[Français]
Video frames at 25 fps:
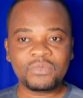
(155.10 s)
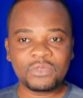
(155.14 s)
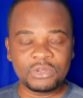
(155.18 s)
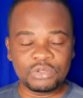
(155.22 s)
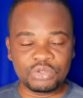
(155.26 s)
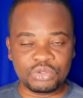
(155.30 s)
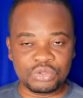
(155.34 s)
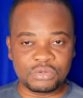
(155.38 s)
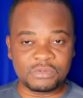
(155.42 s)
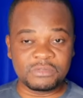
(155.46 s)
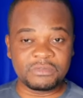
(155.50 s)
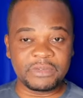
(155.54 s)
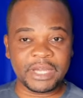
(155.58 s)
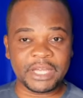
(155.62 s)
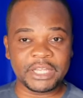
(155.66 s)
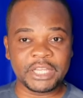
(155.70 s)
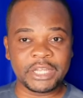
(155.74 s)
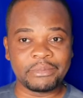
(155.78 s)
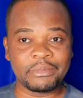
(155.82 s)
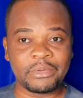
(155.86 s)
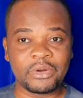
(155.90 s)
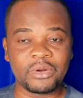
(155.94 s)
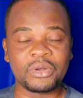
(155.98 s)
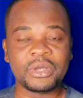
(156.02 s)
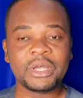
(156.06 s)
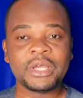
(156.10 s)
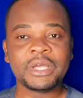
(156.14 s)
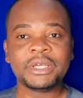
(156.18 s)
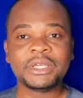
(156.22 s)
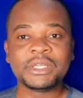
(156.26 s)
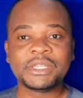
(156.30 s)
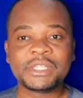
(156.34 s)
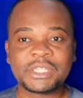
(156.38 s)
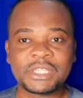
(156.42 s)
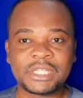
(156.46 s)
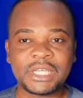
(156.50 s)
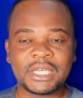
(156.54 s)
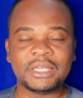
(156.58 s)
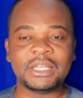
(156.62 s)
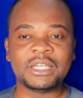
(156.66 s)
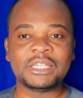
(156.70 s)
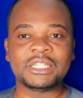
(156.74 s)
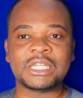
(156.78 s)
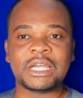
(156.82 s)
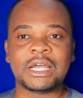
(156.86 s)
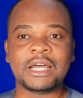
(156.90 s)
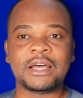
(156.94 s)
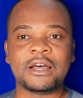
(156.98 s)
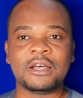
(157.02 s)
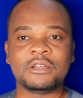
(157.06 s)
du gouvernement c'est
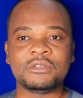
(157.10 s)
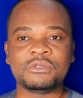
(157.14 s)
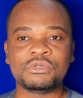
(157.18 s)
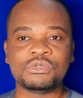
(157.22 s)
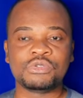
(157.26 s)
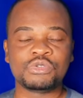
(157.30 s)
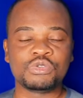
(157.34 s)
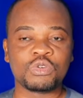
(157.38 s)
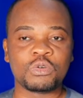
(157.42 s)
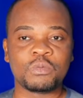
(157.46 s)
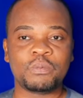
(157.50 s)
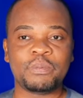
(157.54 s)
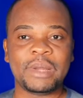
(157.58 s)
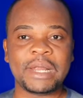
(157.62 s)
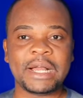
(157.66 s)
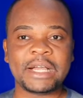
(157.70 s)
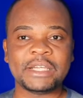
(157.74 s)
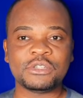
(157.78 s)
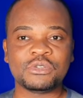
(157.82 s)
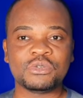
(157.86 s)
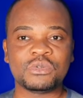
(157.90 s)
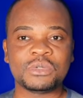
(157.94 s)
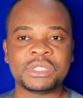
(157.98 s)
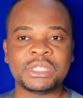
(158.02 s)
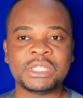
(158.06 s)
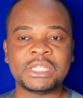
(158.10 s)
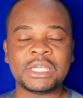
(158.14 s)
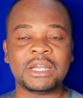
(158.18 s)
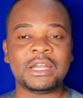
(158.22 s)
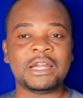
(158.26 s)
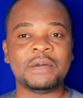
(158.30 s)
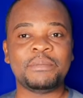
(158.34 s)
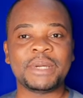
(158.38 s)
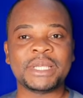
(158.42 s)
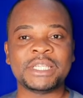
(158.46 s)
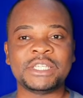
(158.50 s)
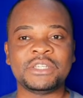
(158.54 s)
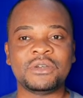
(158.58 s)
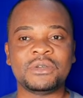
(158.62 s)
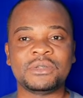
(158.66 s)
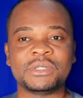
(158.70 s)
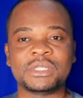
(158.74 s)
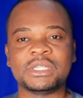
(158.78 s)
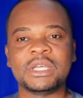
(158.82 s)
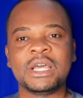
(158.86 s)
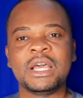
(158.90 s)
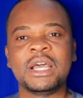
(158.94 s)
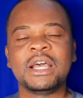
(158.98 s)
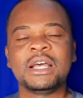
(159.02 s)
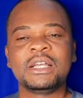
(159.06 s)
déjà rendu sur place. On signale la
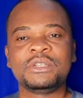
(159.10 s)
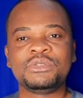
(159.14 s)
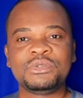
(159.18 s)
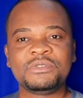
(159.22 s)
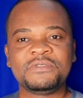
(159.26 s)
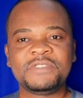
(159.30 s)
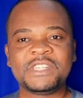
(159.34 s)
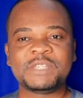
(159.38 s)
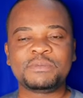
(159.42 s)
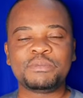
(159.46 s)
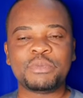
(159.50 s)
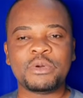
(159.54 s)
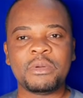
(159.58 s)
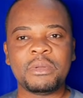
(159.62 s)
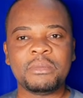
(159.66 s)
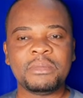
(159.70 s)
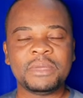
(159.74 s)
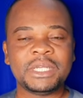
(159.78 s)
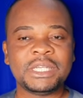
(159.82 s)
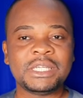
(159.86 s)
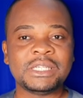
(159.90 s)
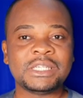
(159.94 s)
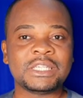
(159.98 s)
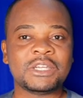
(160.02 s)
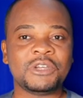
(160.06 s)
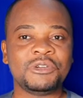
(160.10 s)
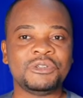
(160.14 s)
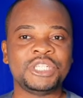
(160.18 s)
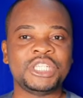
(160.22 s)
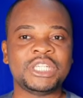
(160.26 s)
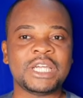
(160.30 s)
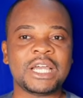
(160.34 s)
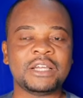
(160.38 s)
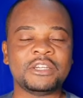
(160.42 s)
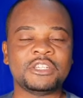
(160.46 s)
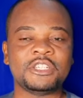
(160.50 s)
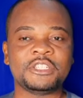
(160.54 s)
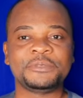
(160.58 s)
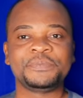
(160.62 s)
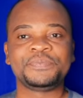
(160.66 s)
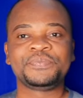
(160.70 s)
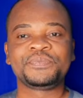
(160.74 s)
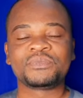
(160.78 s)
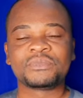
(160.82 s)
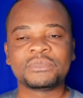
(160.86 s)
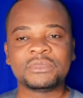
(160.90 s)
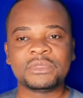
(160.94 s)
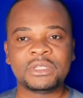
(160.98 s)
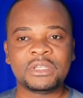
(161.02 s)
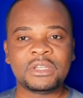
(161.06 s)
présence du vice-premier ministre en charge
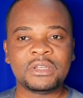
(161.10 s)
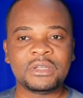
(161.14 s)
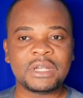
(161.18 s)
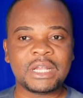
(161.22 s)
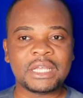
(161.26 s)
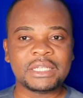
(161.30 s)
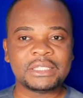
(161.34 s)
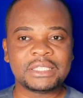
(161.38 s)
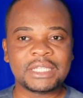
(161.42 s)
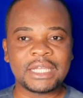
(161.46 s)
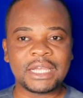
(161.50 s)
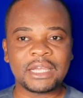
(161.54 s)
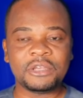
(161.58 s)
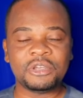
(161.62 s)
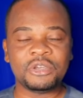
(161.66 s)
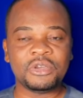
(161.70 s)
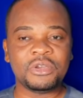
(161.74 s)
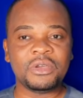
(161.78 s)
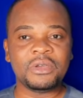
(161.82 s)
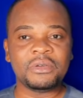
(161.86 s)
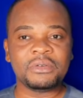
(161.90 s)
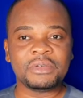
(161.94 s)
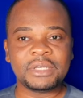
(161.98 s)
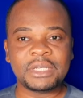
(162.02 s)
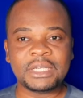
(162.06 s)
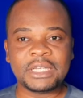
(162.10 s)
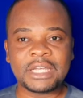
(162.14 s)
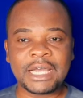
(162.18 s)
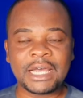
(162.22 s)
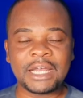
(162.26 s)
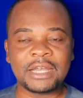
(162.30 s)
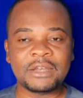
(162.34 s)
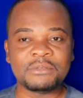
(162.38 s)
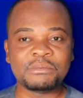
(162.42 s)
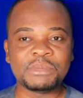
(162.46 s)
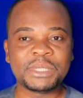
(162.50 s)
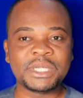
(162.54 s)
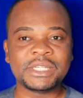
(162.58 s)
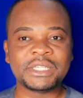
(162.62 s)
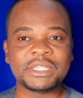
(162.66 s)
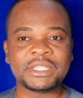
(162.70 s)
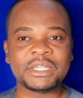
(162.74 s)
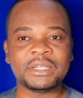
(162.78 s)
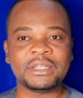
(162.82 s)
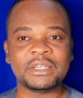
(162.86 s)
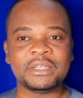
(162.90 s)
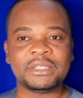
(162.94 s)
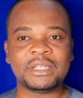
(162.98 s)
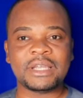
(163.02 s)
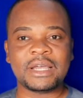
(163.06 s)
de l'Intérieur. Il y a le
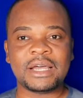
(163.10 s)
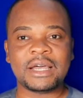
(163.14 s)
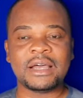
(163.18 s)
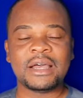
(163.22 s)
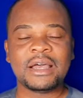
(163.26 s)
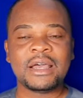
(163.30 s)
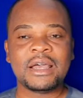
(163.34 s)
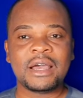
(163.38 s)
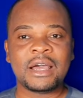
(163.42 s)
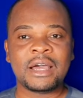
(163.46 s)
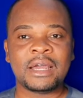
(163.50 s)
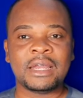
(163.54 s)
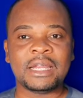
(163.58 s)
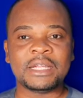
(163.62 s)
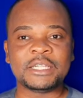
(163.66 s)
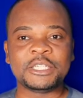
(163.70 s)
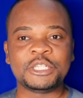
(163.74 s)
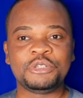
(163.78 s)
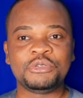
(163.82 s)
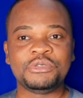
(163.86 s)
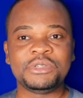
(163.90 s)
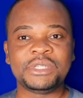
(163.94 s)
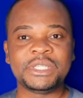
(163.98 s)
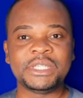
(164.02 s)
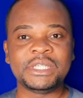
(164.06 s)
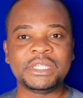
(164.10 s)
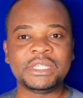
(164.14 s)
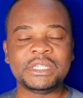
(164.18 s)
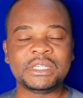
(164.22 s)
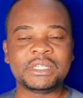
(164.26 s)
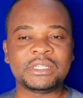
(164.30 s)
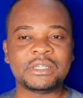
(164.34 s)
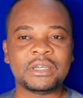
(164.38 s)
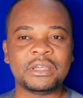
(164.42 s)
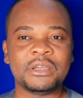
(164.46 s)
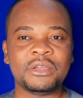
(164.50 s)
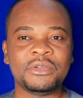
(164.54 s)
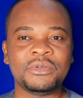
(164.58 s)
ministre d'État à la Justice